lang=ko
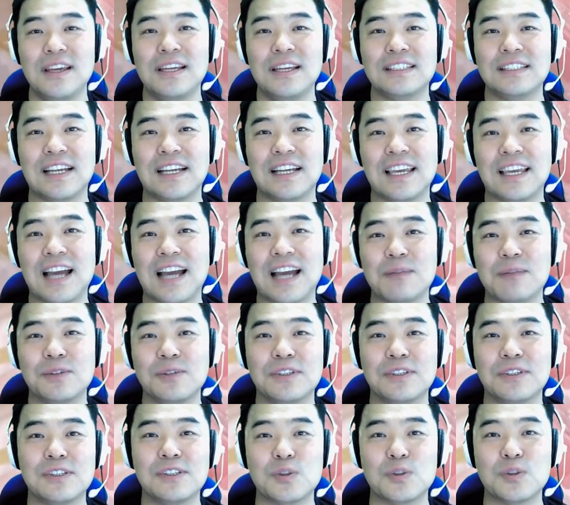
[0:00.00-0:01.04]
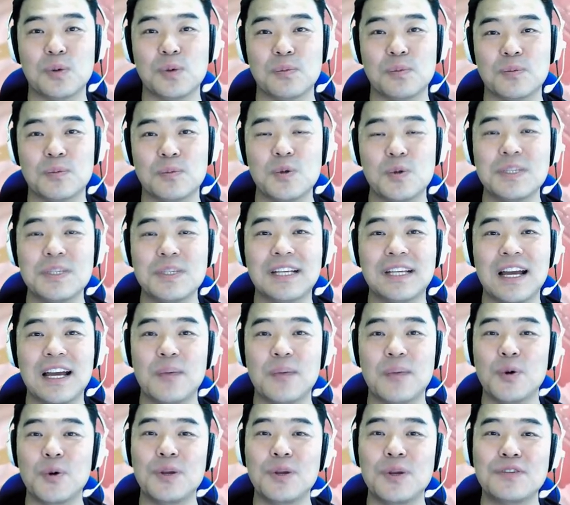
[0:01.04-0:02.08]
자기 감정을 좀 솔직하게
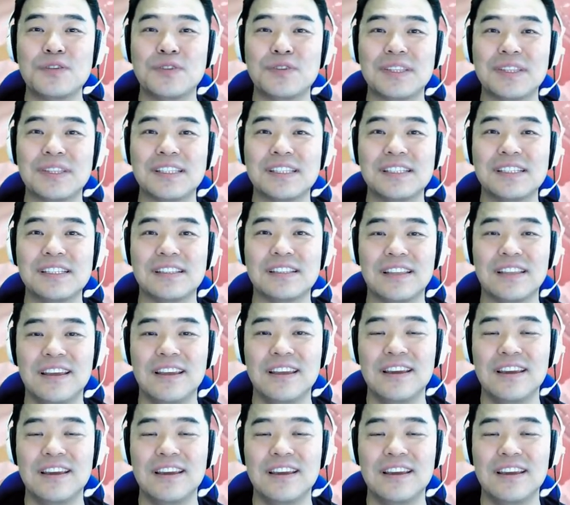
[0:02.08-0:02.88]
표현할 수 있는